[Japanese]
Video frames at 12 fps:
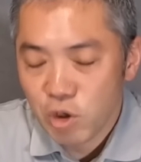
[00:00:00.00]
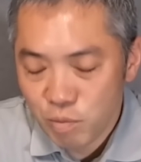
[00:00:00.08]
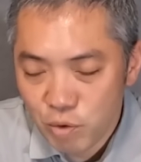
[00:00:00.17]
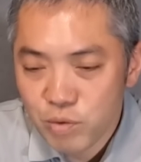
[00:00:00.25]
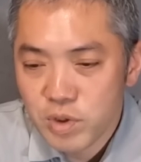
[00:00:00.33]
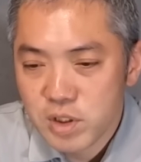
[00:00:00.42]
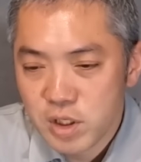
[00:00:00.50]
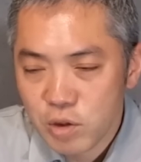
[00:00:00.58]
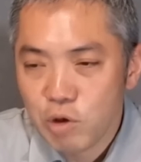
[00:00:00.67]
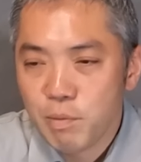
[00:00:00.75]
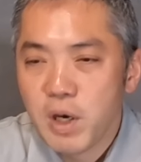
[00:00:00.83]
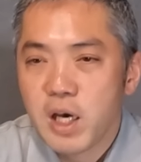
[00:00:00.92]
では思うんですけ
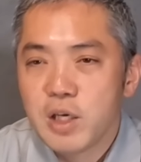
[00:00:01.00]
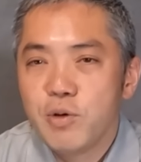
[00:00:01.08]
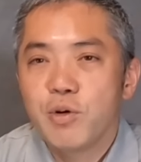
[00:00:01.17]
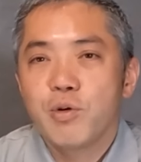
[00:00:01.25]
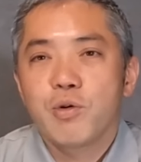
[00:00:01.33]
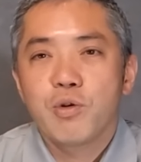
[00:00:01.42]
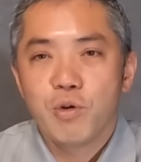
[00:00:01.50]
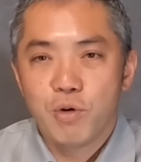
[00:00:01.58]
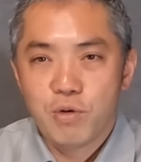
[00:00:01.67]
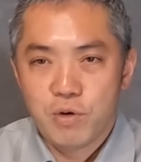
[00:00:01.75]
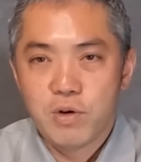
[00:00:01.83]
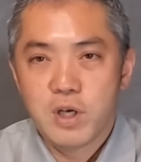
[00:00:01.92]
どまあいろいろ
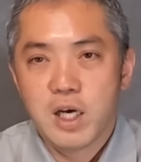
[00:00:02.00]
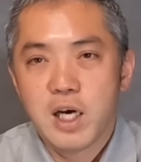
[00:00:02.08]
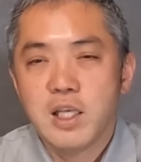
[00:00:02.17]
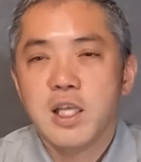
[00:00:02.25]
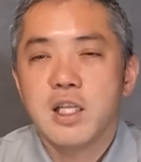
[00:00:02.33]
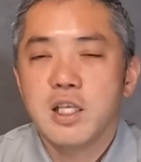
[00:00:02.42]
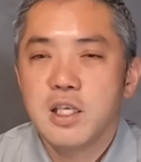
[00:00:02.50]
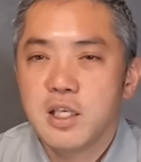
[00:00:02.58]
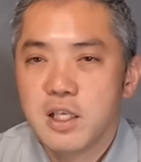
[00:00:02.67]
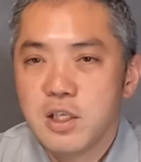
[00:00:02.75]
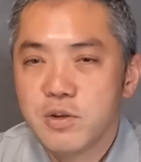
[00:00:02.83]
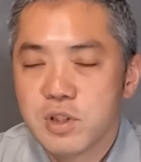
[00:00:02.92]
こう間に
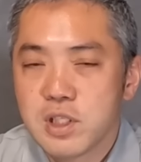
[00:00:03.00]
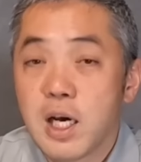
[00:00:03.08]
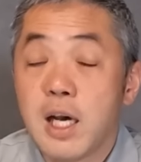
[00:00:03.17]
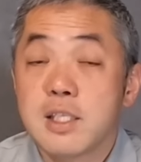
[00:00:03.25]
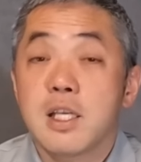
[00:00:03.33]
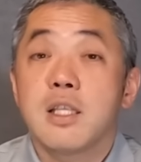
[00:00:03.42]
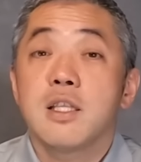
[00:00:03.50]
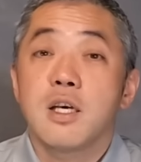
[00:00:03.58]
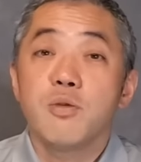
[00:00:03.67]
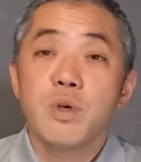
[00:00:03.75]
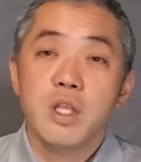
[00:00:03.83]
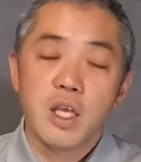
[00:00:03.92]
いくつか挟んだ
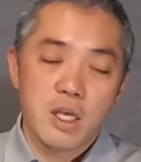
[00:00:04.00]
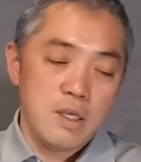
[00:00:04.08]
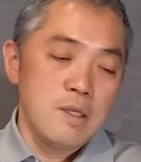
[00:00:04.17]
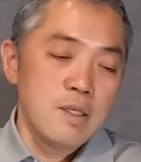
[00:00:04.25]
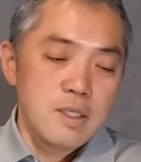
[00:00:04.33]
上で